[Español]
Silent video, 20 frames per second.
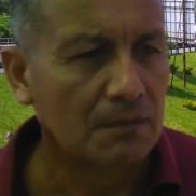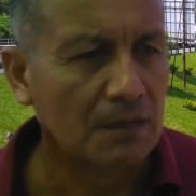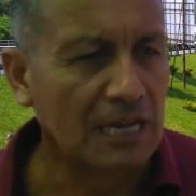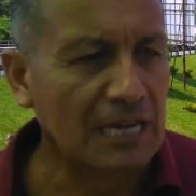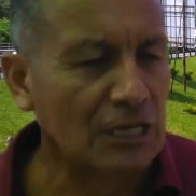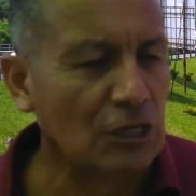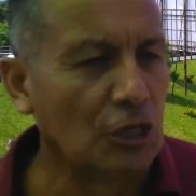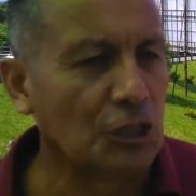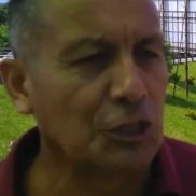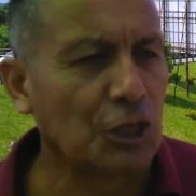
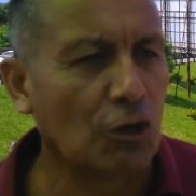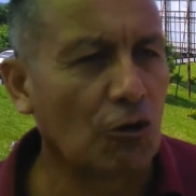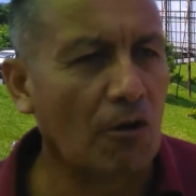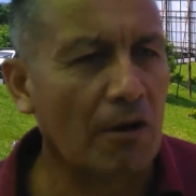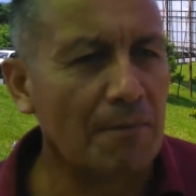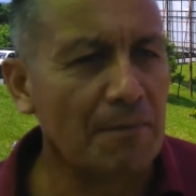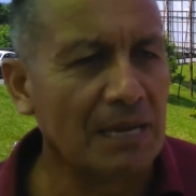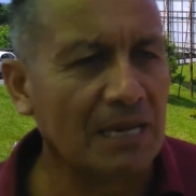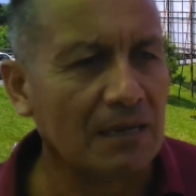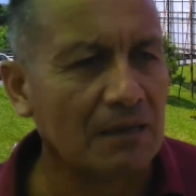Y no solo
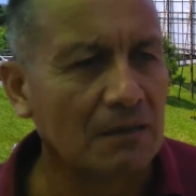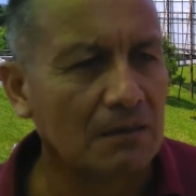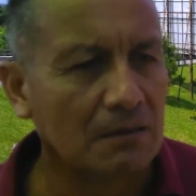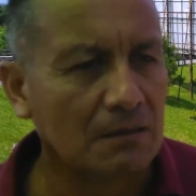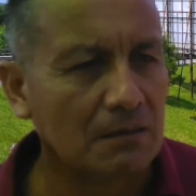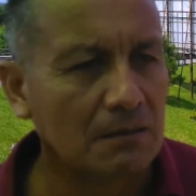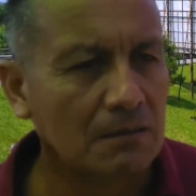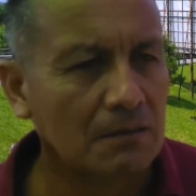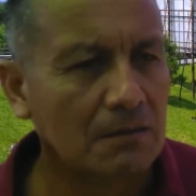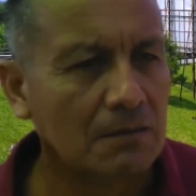a mí,
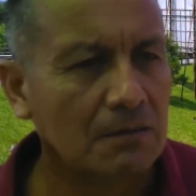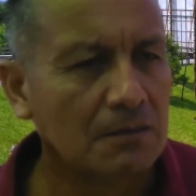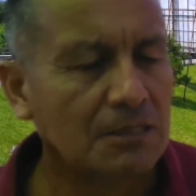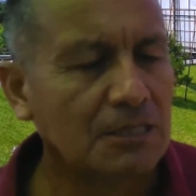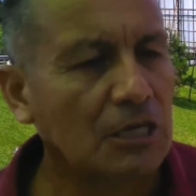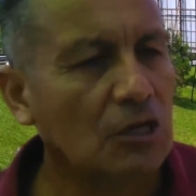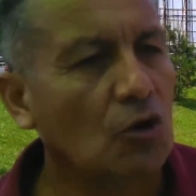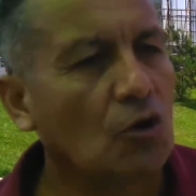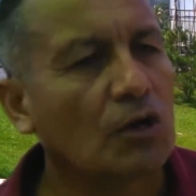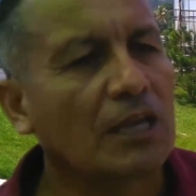
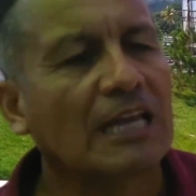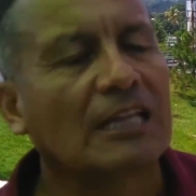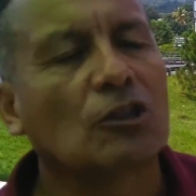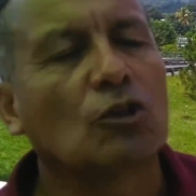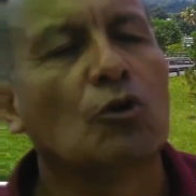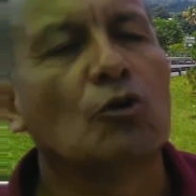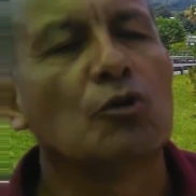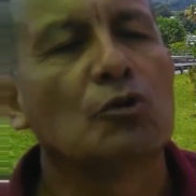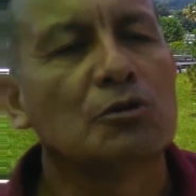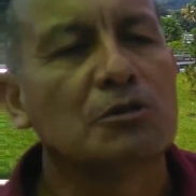sino que a
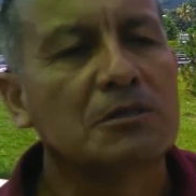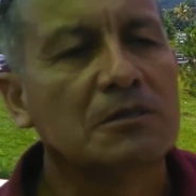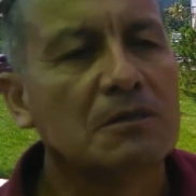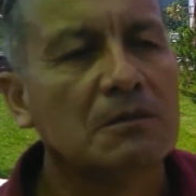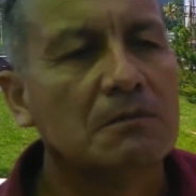todos.